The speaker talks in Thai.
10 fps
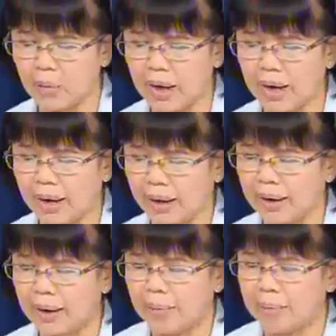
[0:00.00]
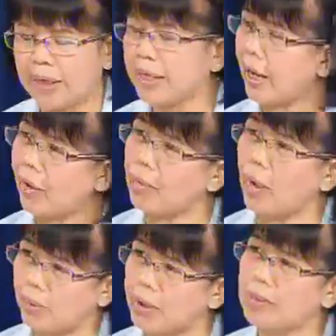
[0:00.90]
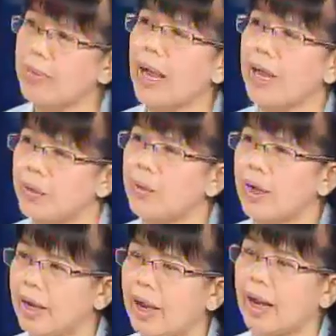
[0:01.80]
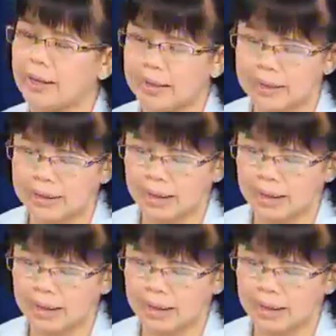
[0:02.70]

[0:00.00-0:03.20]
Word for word: คาดว่า เป็นยาของหมอพื้นบ้านด้วยค่ะ